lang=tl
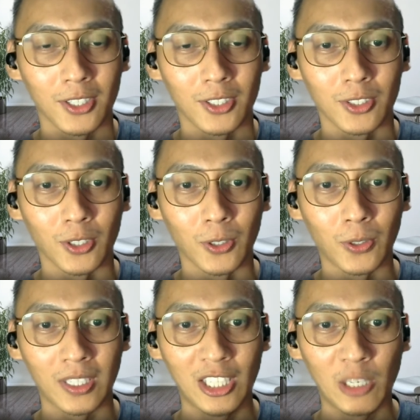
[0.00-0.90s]
So
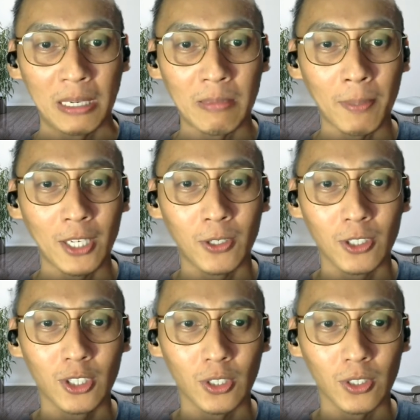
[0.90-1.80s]
kung hindi nyo pa napapanood
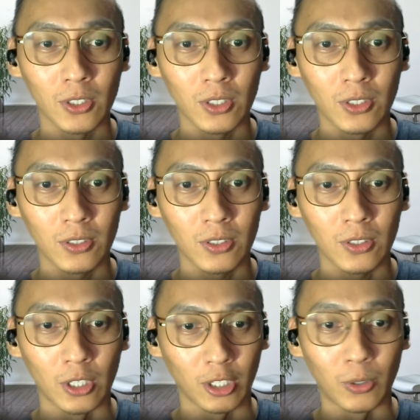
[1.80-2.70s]
yung,
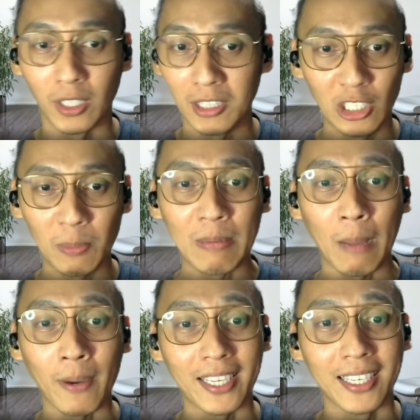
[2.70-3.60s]
or kung hindi nyo pa
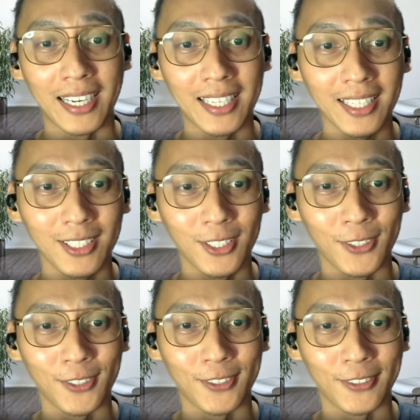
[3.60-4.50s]
napapakinggan yung